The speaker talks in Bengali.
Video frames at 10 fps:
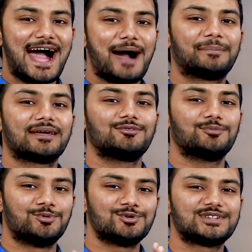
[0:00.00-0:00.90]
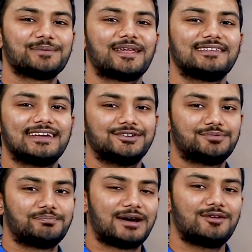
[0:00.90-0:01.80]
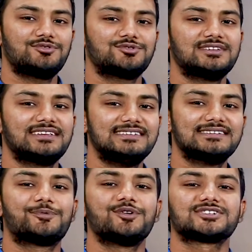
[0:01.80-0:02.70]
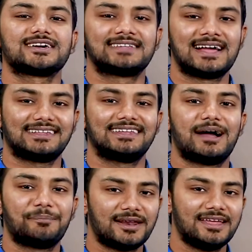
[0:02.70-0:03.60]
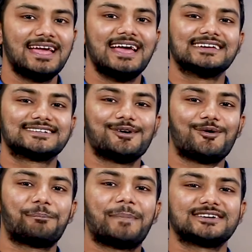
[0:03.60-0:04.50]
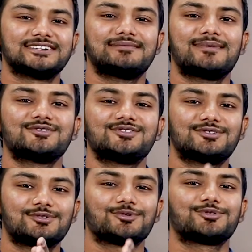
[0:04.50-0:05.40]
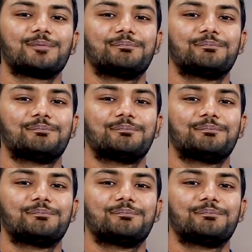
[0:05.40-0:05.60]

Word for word: আমরা কিন্তু বুঝতে পারি যে একজন মানুষ যদি নিজে পরিষ্কার থাকতে না পারে সে পাশের মানুষের জন্য কতটা